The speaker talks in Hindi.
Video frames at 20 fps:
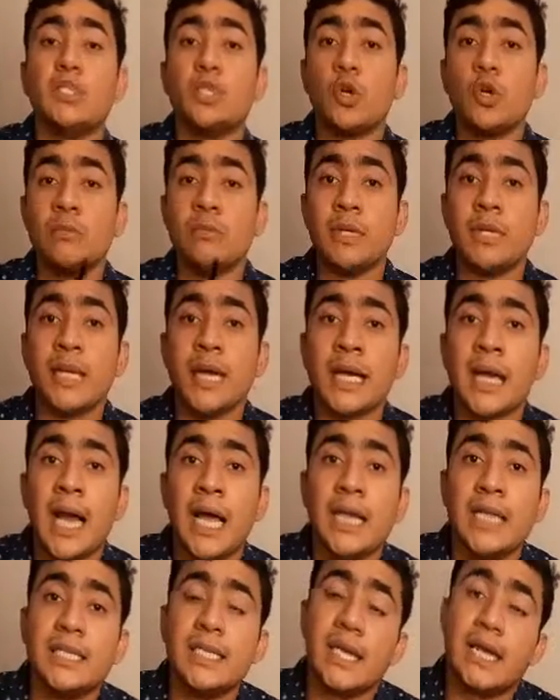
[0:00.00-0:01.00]
शिरोमणि
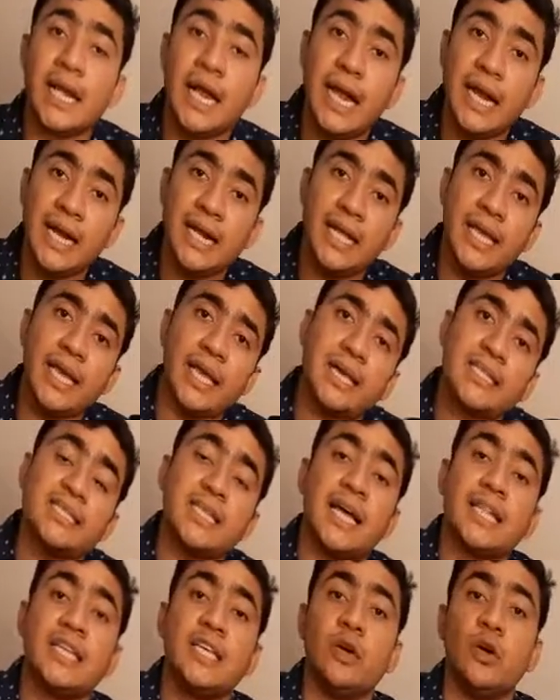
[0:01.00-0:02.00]
अकाली दल एन का
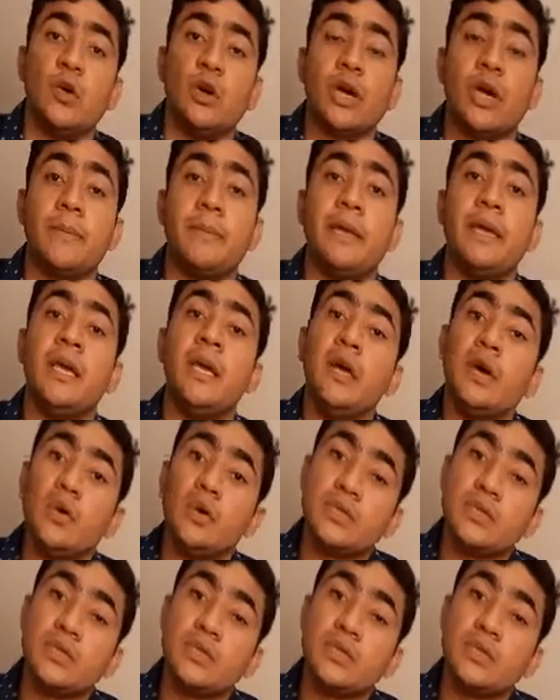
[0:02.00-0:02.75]
साथी होकर भी